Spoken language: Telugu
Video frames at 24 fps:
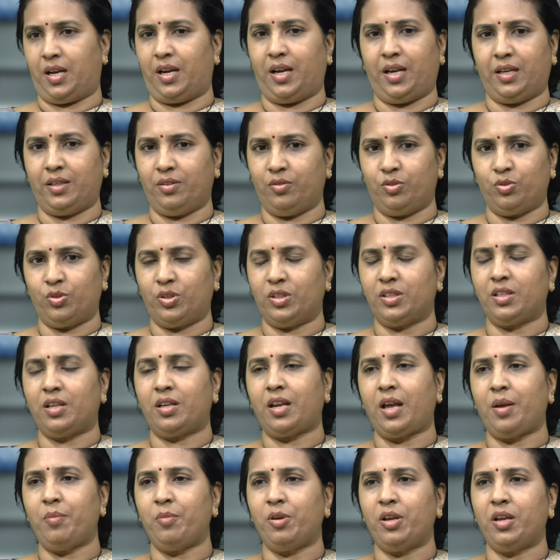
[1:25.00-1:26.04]
ఆయన ఉన్నత
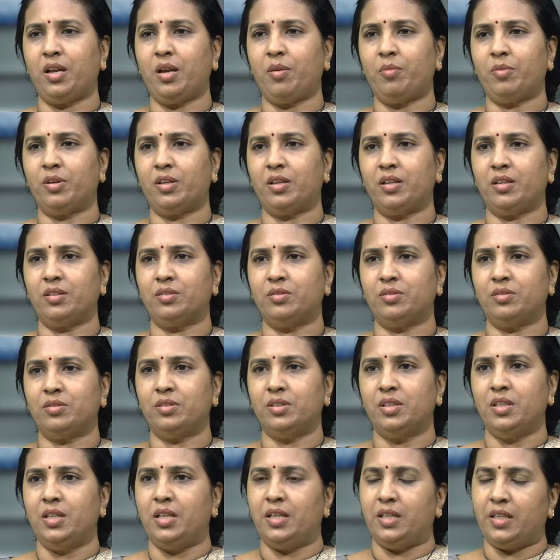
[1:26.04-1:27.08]
టైంలో ఏమన్నాడు
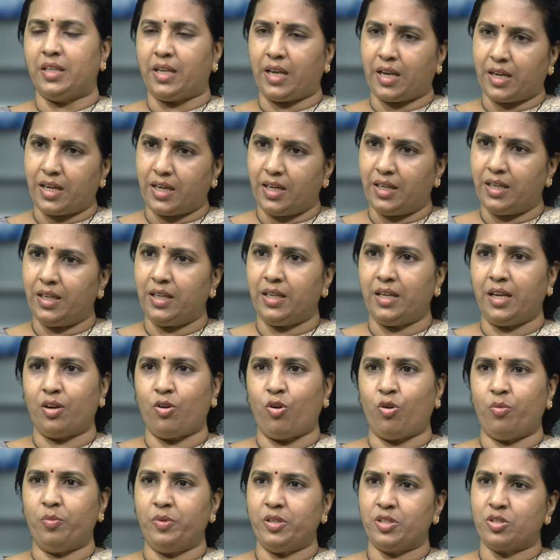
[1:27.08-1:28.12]
ఎక్కడైనా
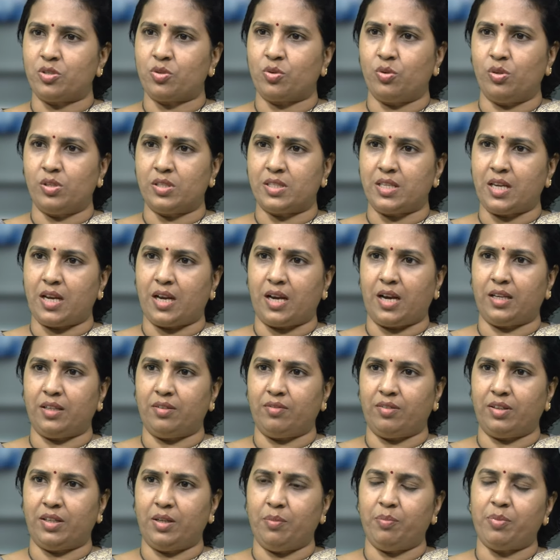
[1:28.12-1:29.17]
గవర్నమెంట్ స్కూల్సే
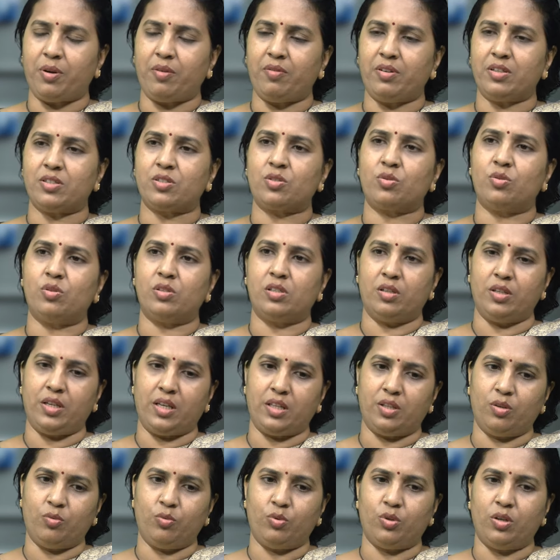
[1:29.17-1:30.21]
కానివ్వండి ప్రైవేట్ స్కూల్లో
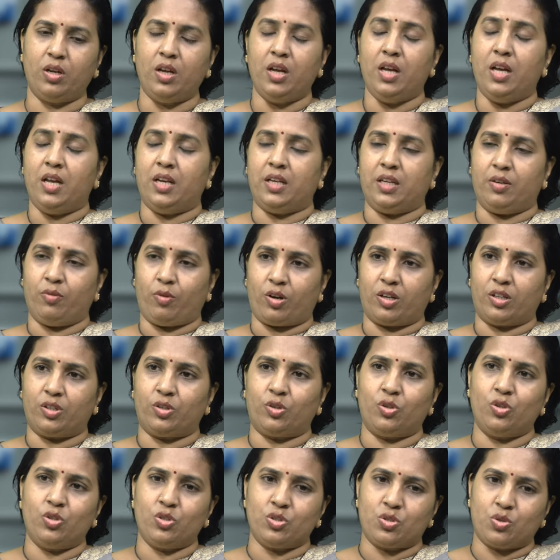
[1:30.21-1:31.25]
ఏదో ఒకటి
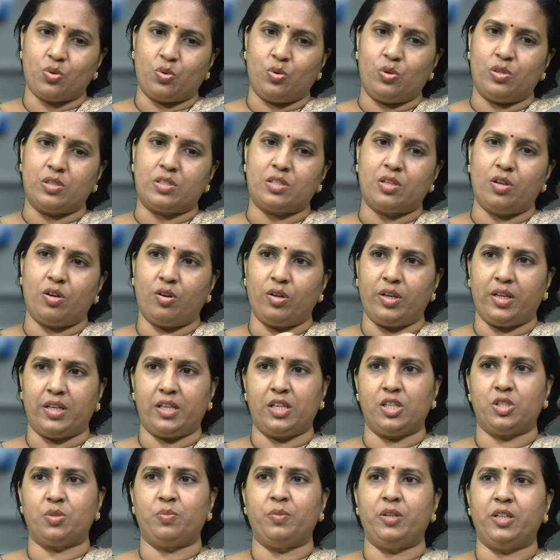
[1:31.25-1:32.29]
రెండు స్కూల్స్లో
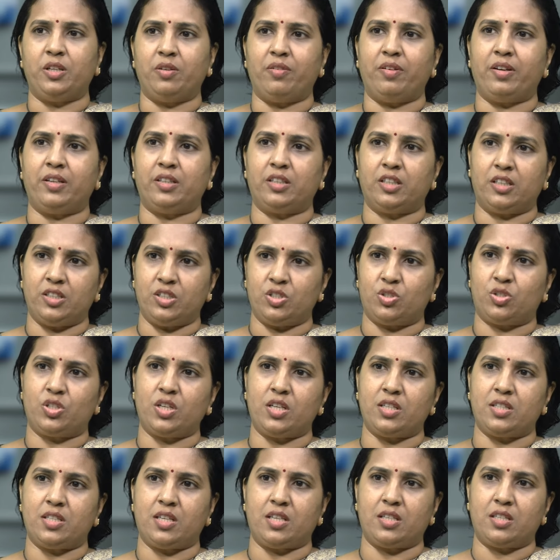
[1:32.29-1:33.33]
ఇంగ్లీష్ మీడియం ఇంట్రడ్యూస్
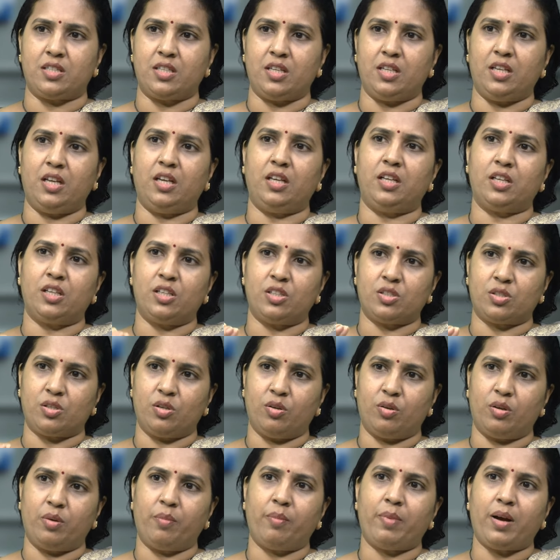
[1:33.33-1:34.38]
చేసేసి నేను ఇంగ్లీష్లో
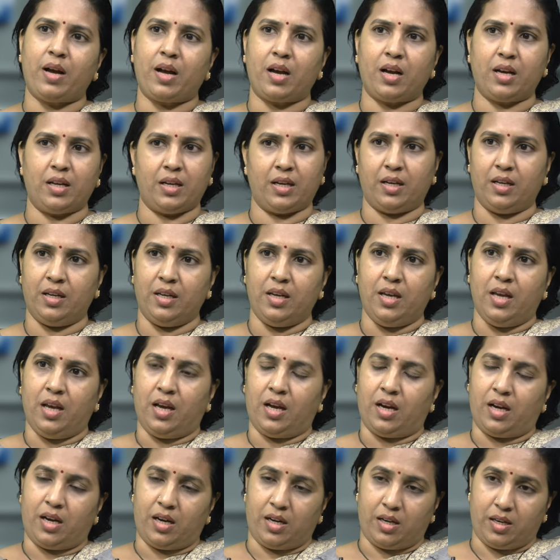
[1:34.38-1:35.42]
నేను బాగా
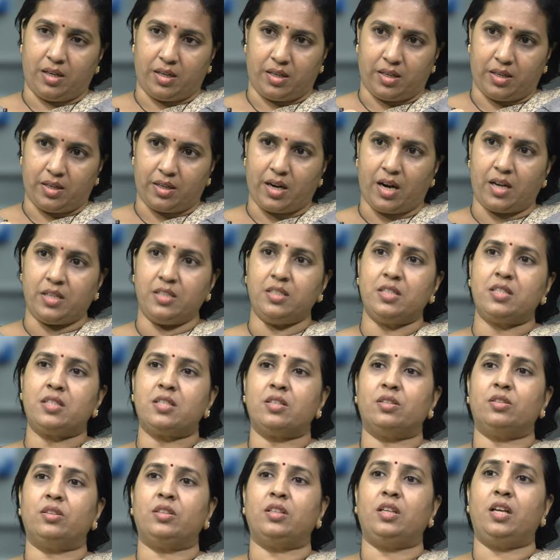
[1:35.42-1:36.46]

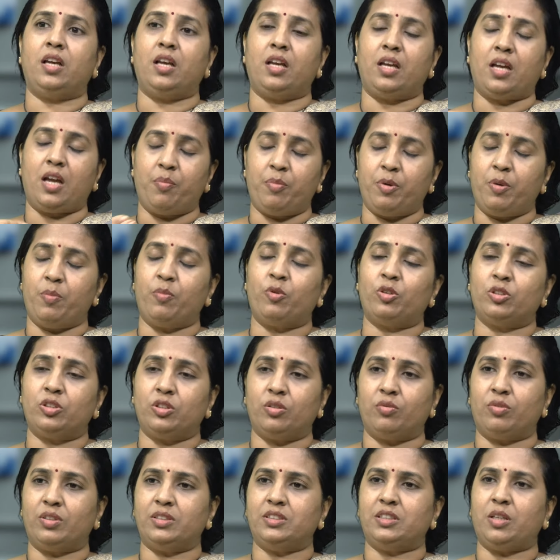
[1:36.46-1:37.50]
రాణిస్తుంది ఏపీ
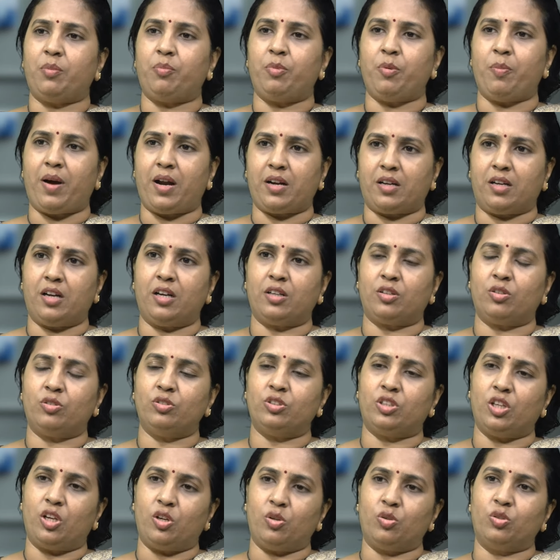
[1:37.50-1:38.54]
మొత్తం అని చెప్పి మాట్లాడటం
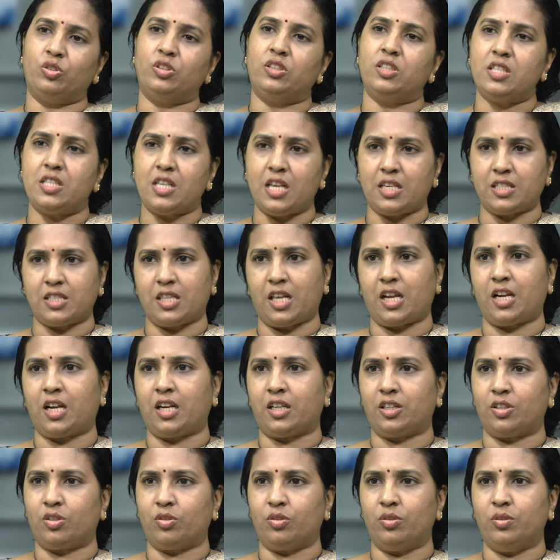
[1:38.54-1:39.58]
తెలుగుని
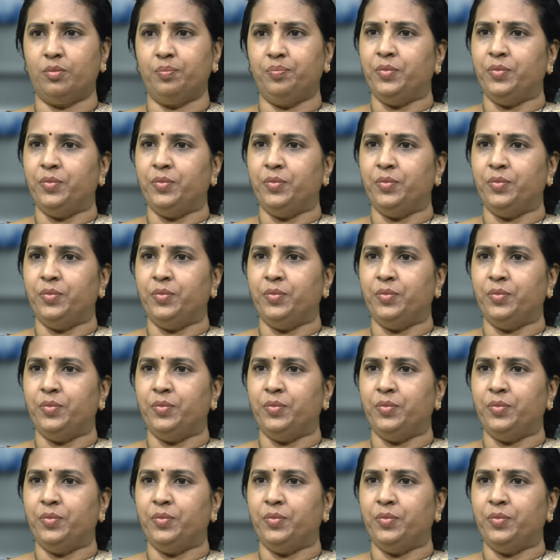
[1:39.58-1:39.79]
తీసేస్తానంటాం